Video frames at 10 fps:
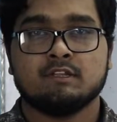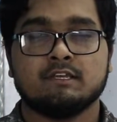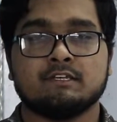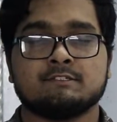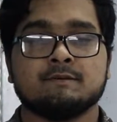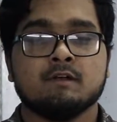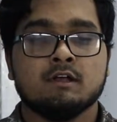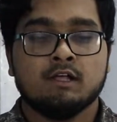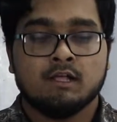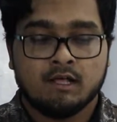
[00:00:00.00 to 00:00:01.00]
ঠিক আছে
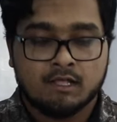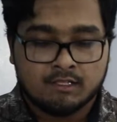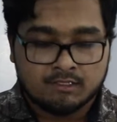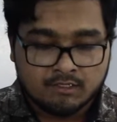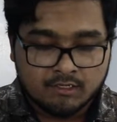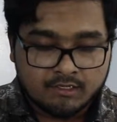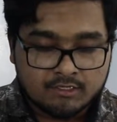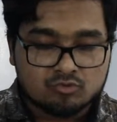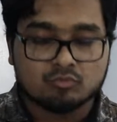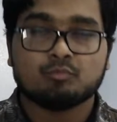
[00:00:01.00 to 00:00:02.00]

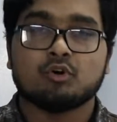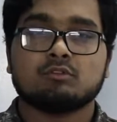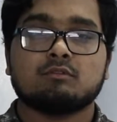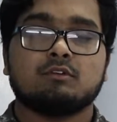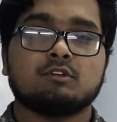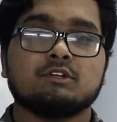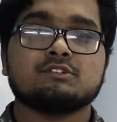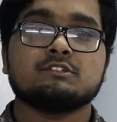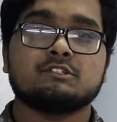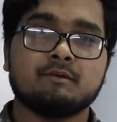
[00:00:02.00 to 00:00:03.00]
কিন্তু কথা
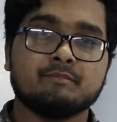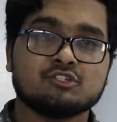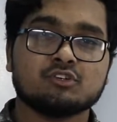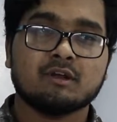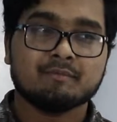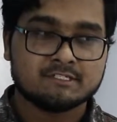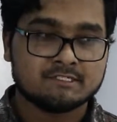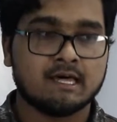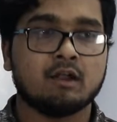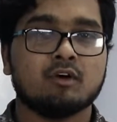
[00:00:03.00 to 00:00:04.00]
হচ্ছে সেই বিশ্বগ্রামের যে
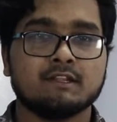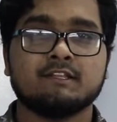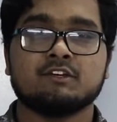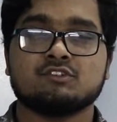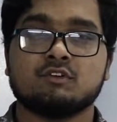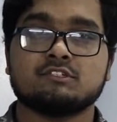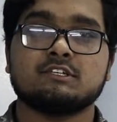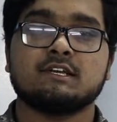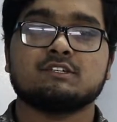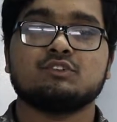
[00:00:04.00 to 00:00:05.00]
ধারণাটা দেওয়া ছিল
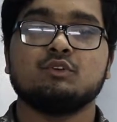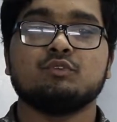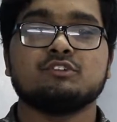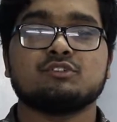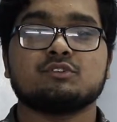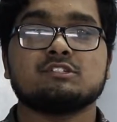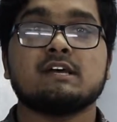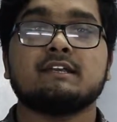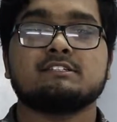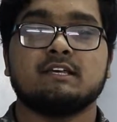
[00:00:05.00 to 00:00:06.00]
সেটা আসলে উনিশশো
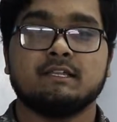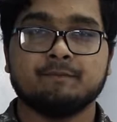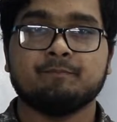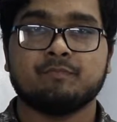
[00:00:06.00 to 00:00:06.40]
সালে